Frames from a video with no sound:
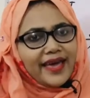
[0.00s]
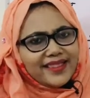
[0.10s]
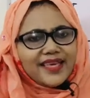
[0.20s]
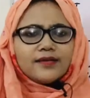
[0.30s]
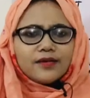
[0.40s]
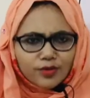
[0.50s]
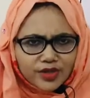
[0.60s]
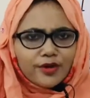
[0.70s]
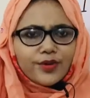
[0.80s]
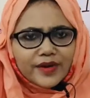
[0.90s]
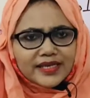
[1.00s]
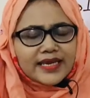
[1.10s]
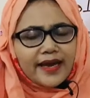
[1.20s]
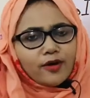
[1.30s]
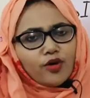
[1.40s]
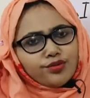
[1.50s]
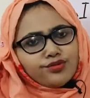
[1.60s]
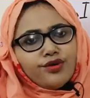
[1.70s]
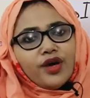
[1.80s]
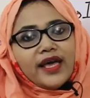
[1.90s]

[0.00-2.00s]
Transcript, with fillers: এদিক ওদিক হয়ে যায় কখনো